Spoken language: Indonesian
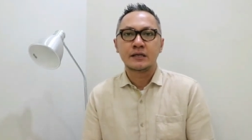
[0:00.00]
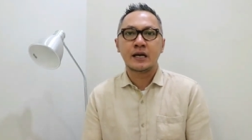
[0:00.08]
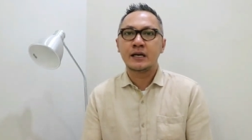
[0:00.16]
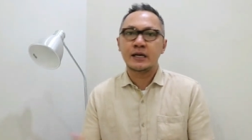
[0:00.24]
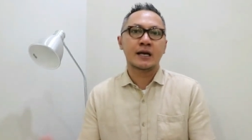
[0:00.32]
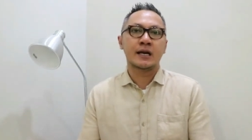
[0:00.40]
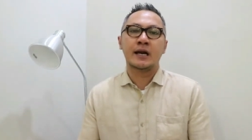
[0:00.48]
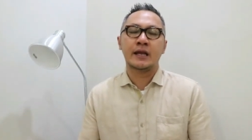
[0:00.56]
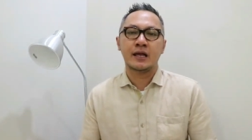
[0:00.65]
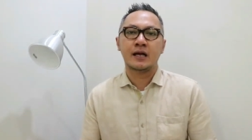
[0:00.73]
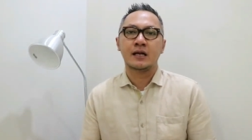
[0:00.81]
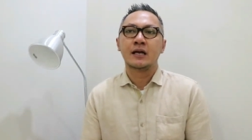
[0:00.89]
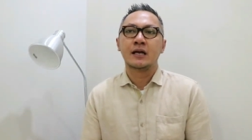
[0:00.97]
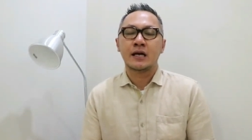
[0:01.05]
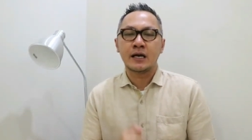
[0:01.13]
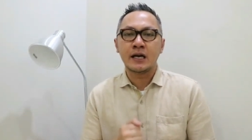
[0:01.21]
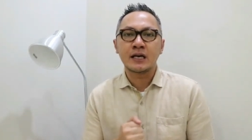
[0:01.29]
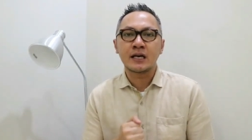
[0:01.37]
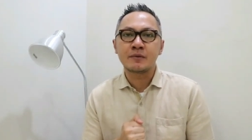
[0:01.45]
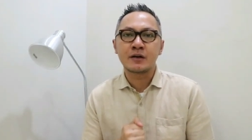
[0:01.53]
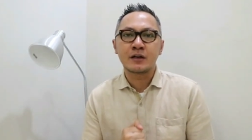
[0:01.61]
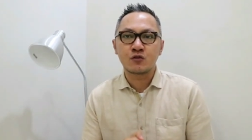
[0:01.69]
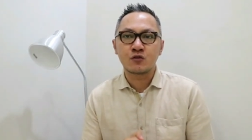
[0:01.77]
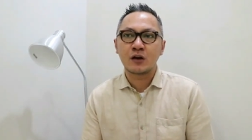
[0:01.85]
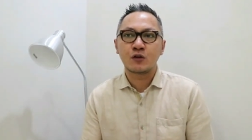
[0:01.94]
dan yang lainnya karena dia akan
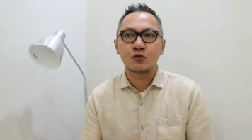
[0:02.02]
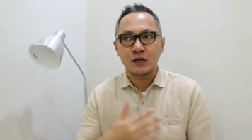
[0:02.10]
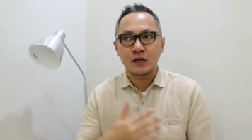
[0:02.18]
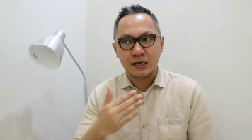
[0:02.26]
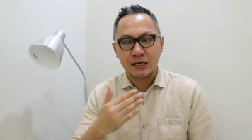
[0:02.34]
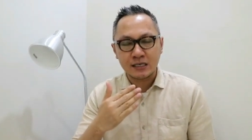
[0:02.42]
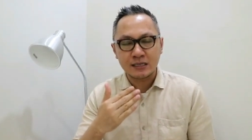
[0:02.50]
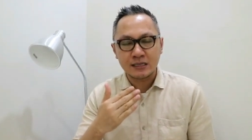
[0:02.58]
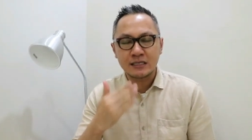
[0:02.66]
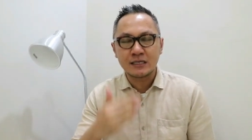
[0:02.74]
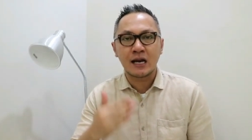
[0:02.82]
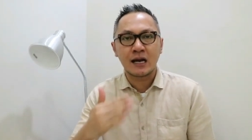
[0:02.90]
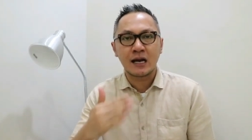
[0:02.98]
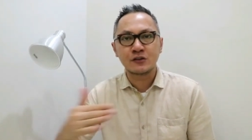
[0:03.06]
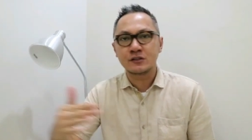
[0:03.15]
menentukan untuk ketindak